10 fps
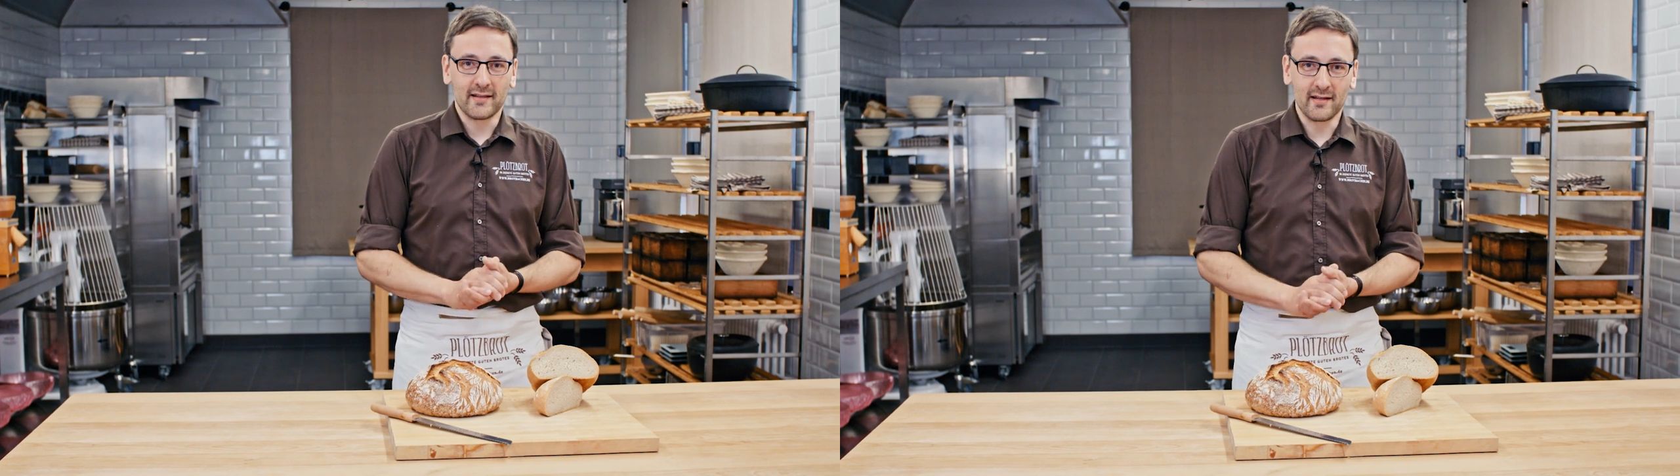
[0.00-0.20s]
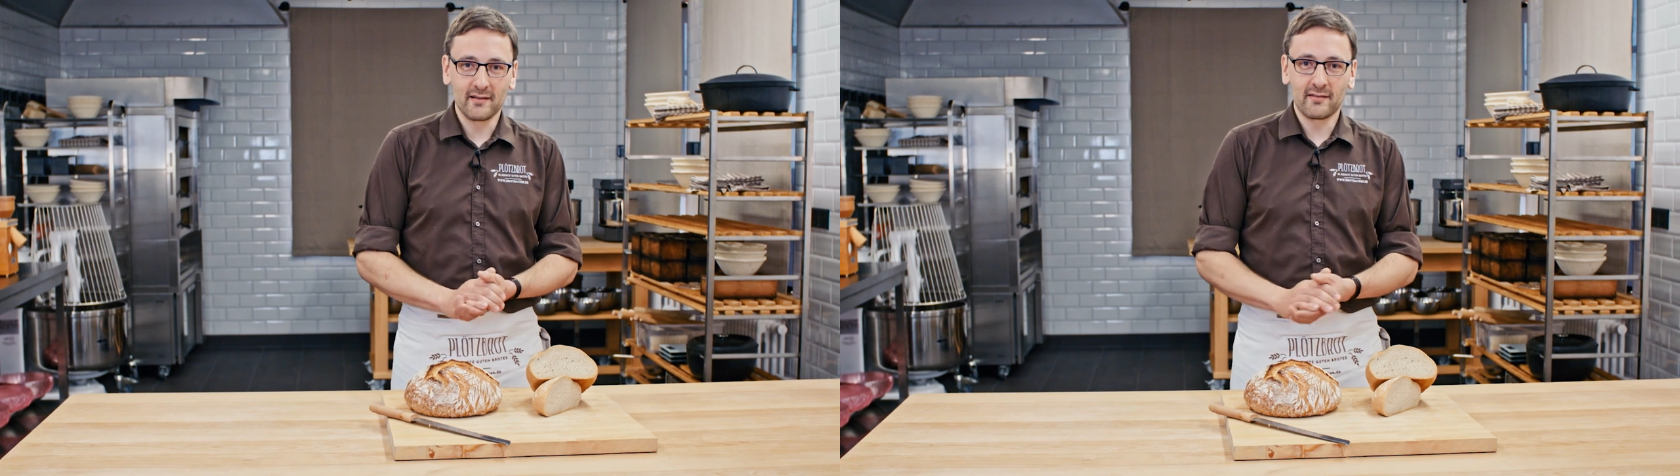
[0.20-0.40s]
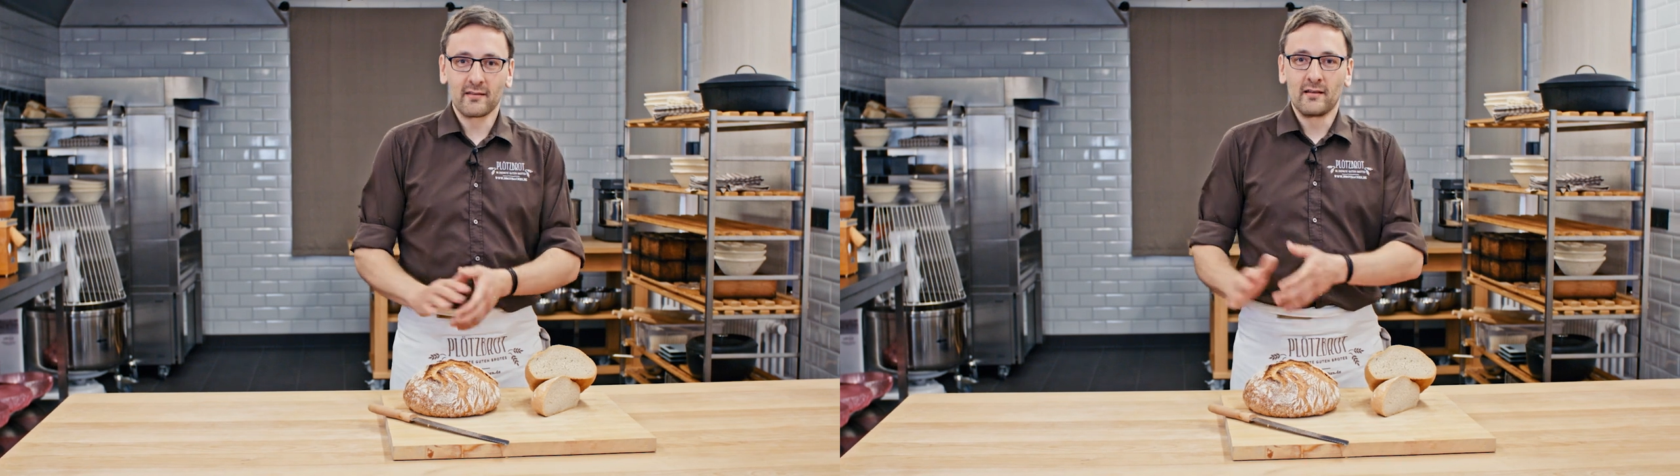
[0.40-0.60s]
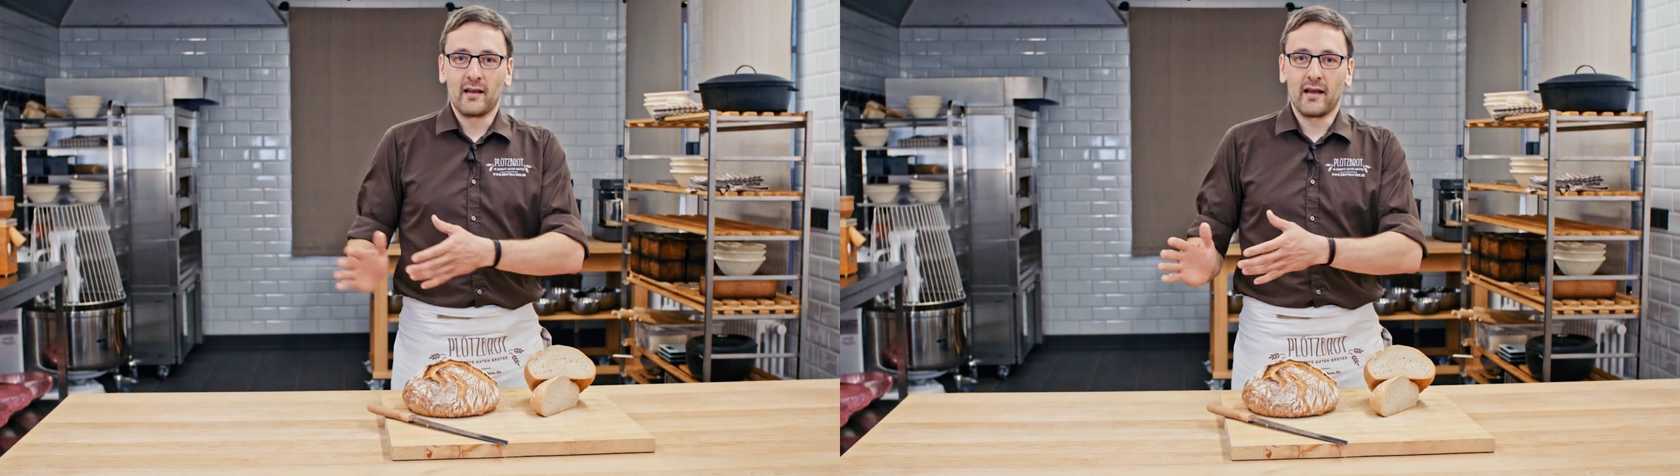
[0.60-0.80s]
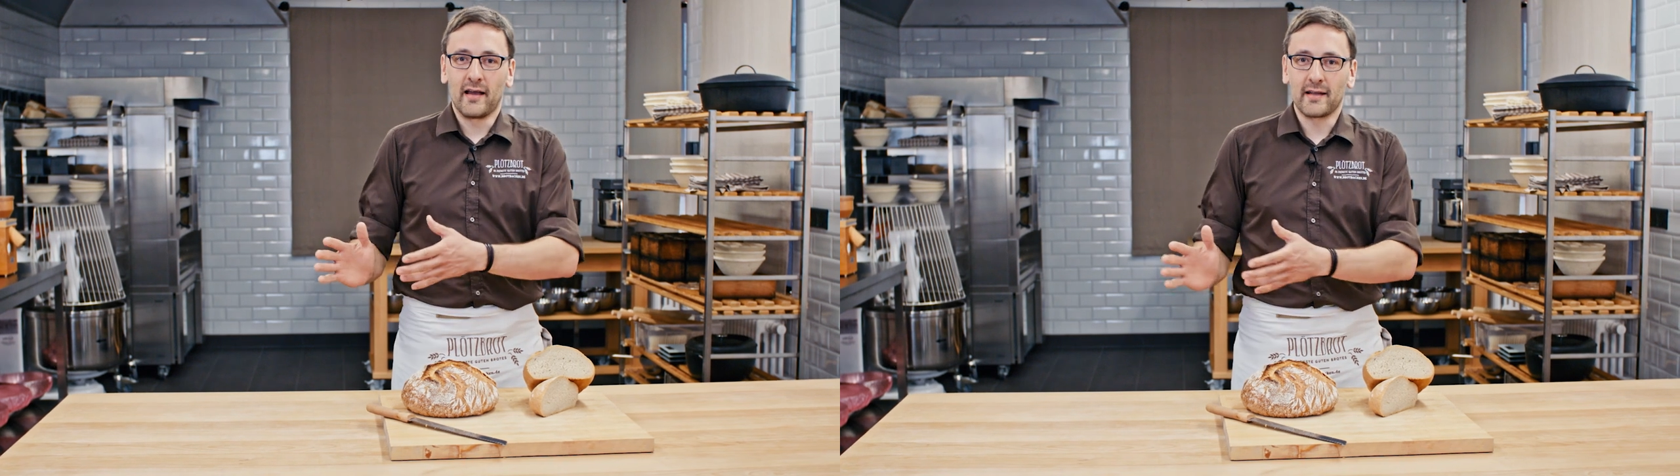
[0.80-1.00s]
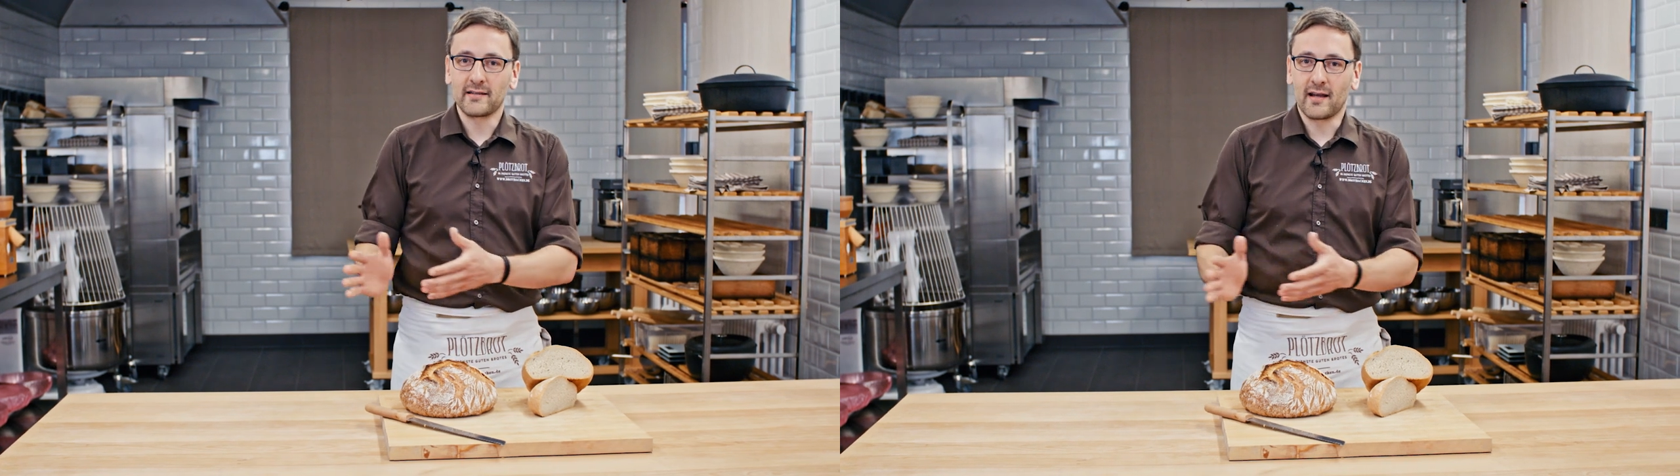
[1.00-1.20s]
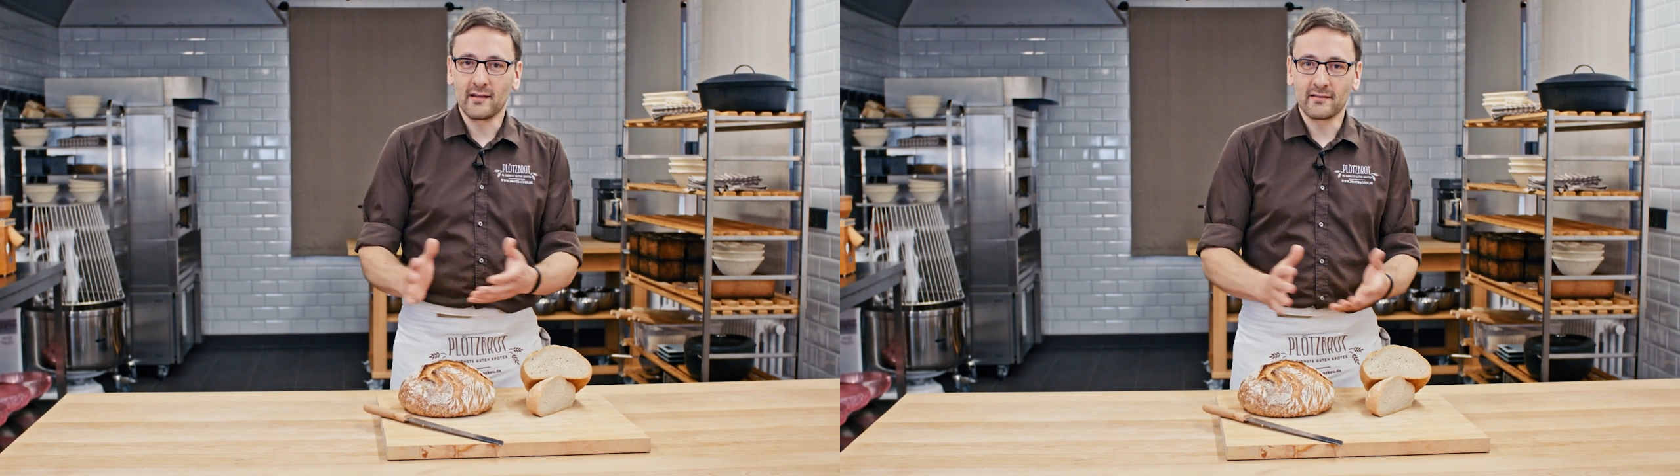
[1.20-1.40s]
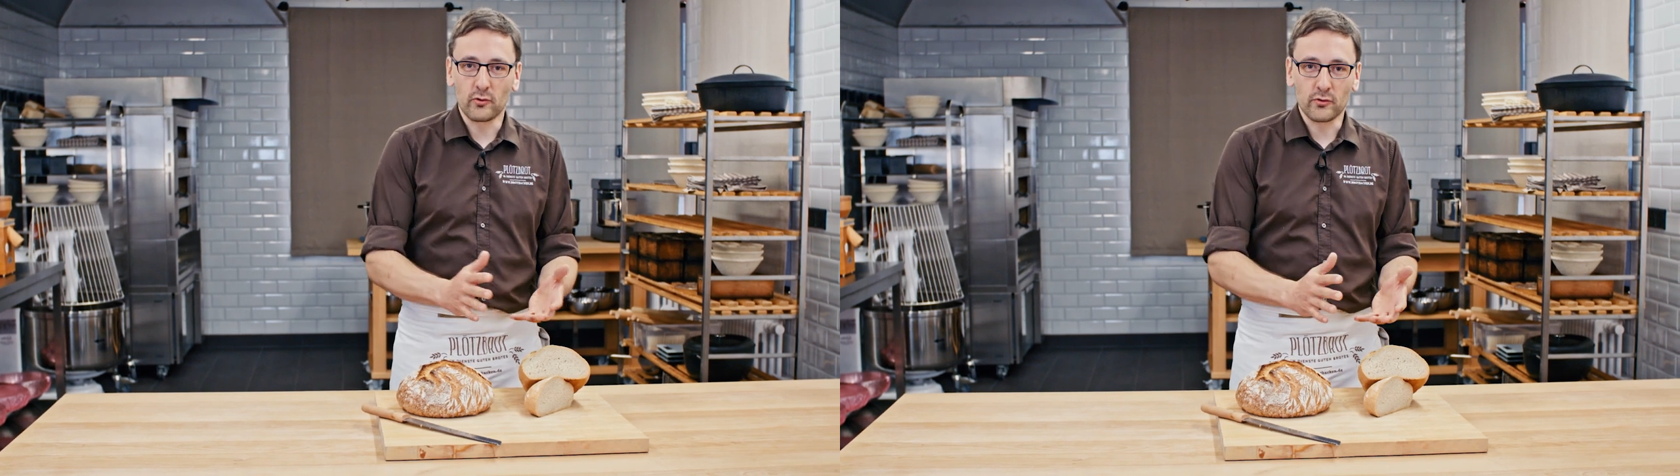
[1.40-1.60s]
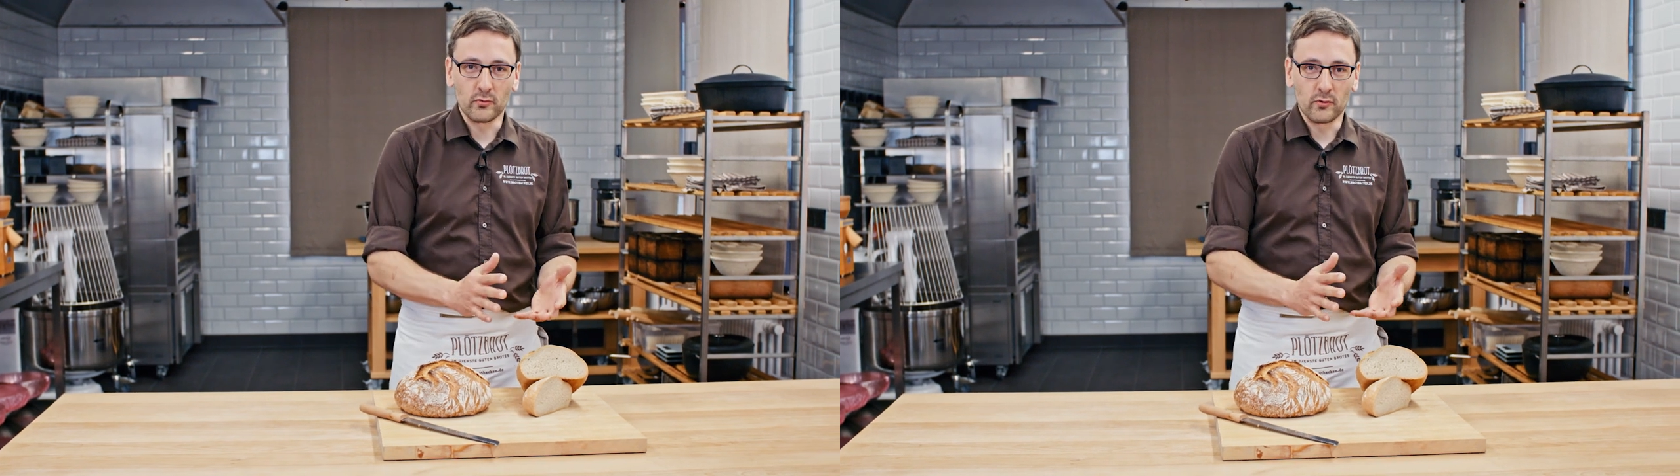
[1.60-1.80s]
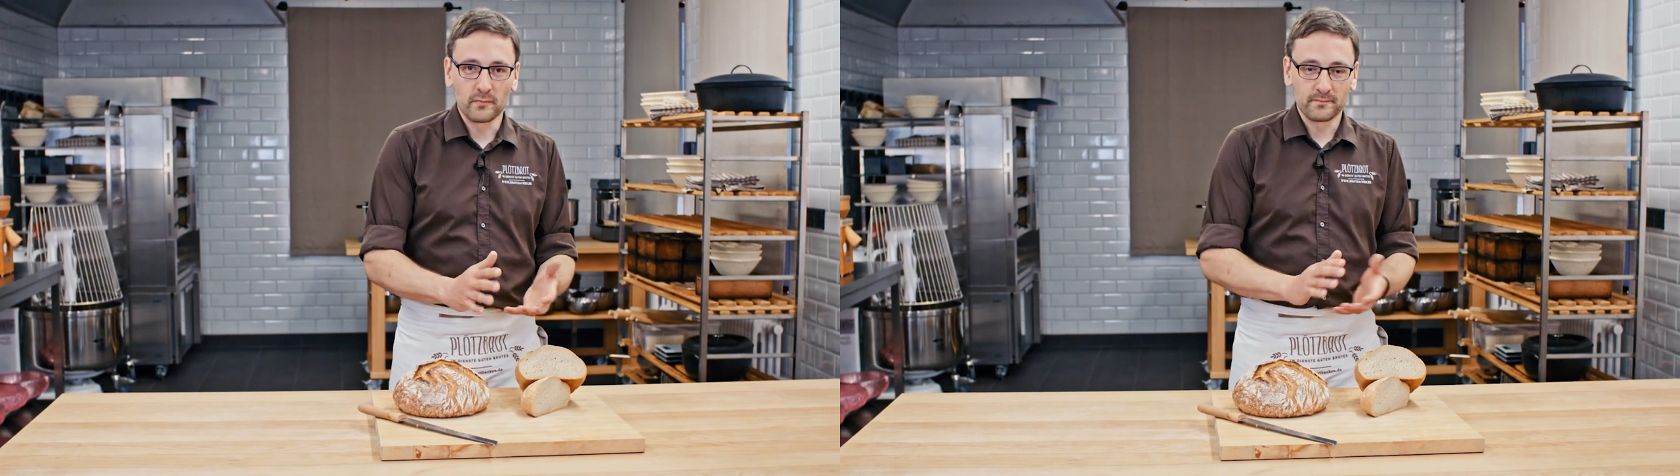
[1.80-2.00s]
dann ist eigentlich alles in
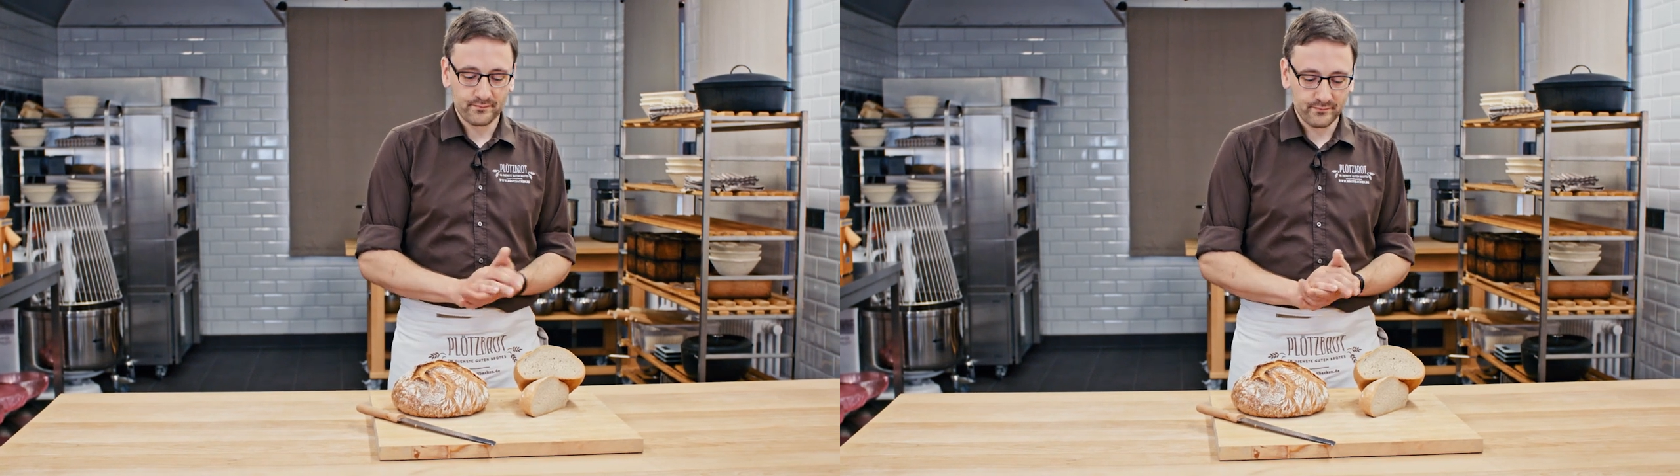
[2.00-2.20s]
Ordnung.